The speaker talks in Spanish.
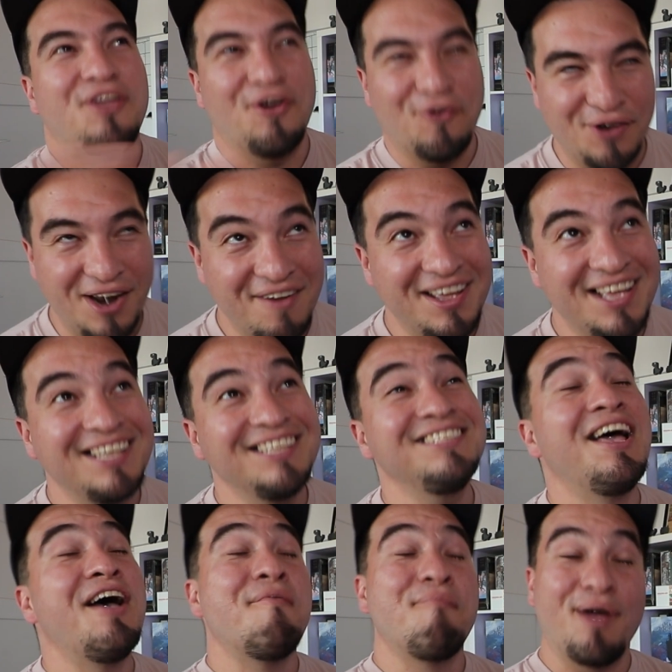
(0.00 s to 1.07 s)
de una vez
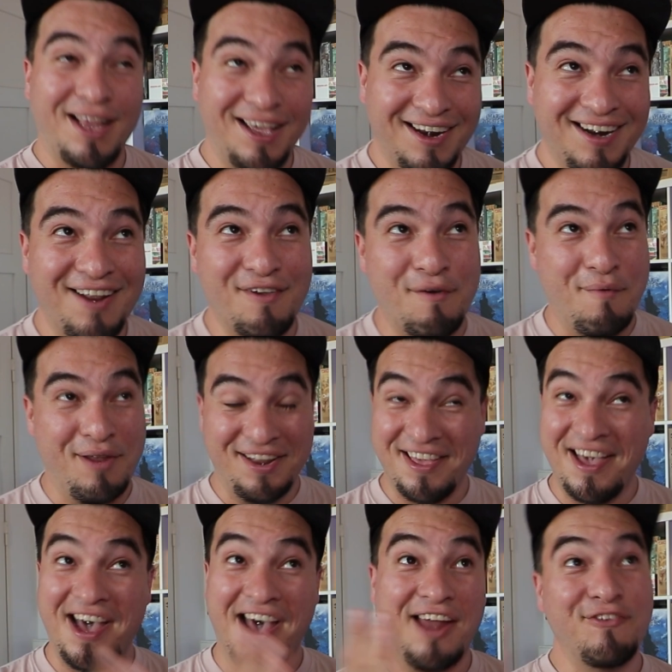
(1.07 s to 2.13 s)
para dar la
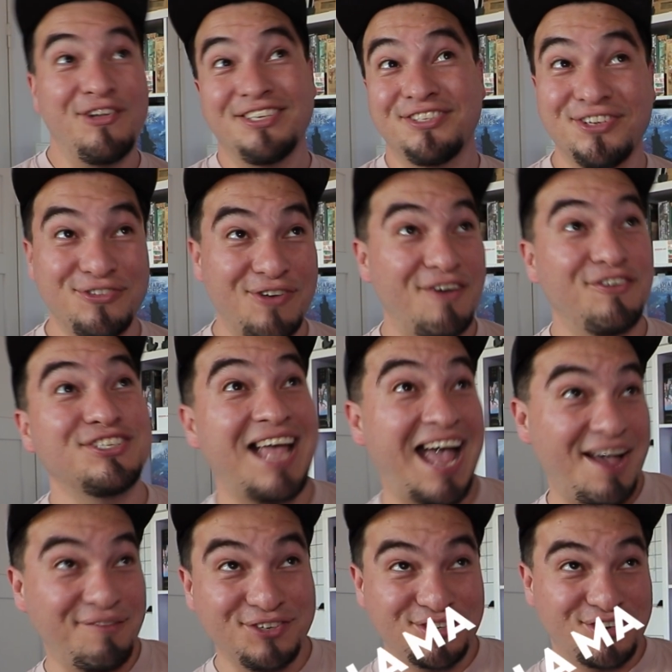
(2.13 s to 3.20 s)
bienvenida a nuestros nuevos
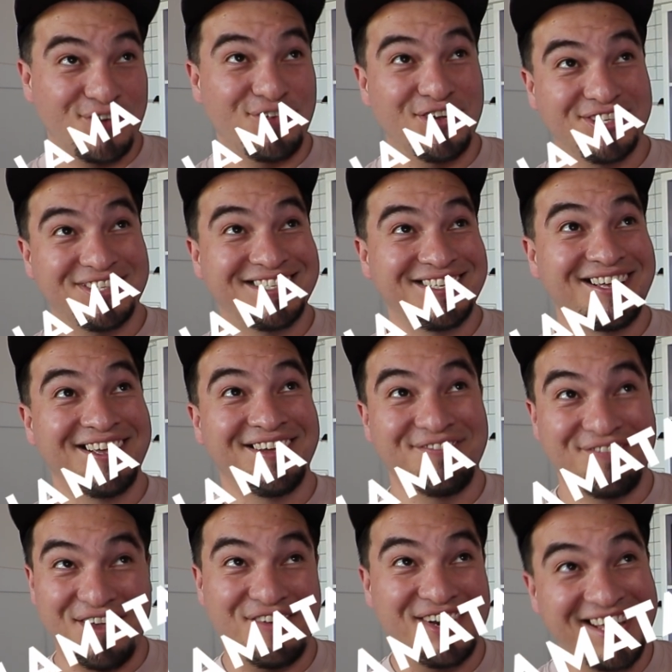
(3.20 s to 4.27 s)
amos robots.
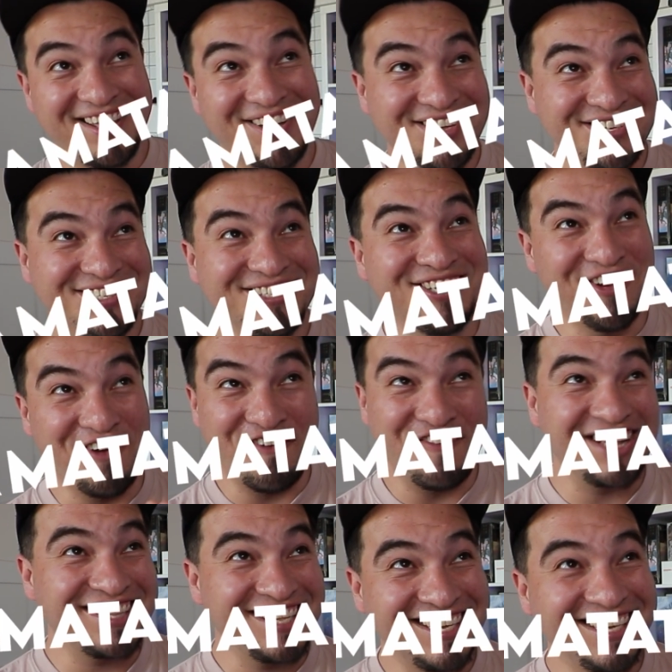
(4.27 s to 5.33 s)
Bienvenidos, no me
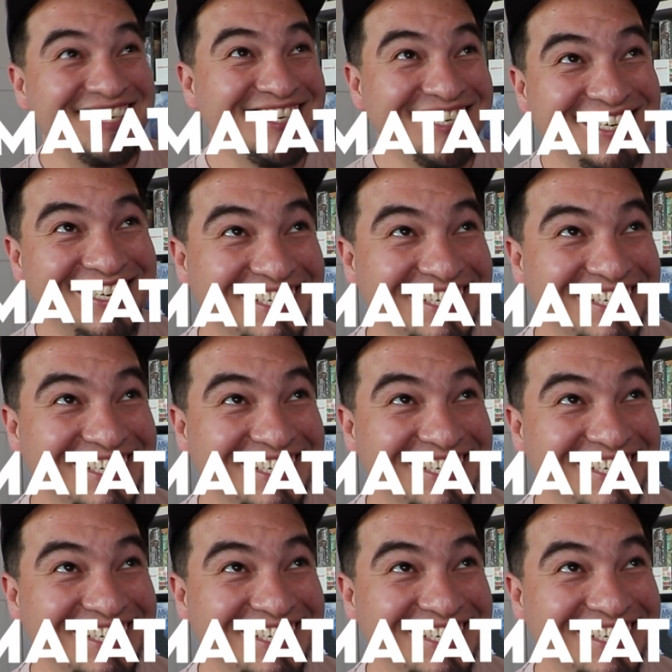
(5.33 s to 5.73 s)
maten.